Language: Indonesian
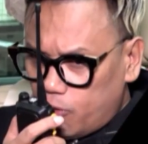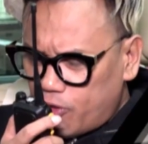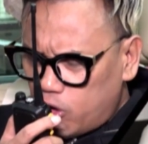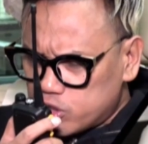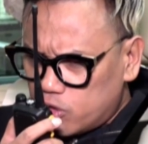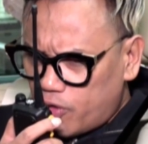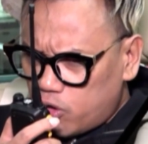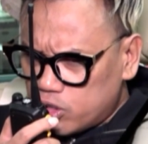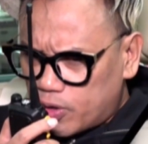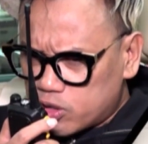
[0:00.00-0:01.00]
lo fokus dong,
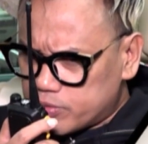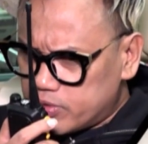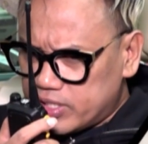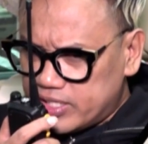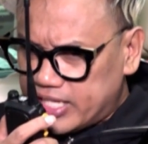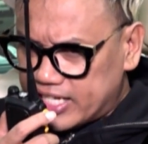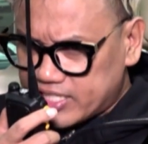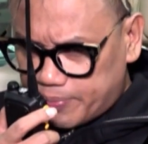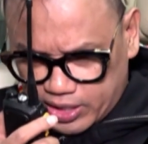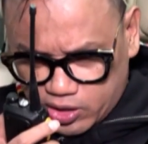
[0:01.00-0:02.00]
fokus, fokus. Jangan
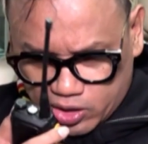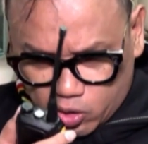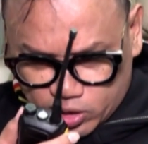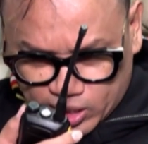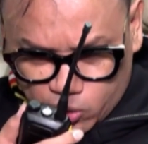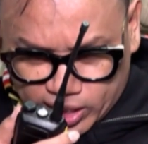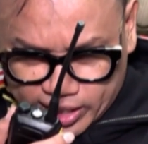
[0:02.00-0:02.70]
sampai lo ketahuan,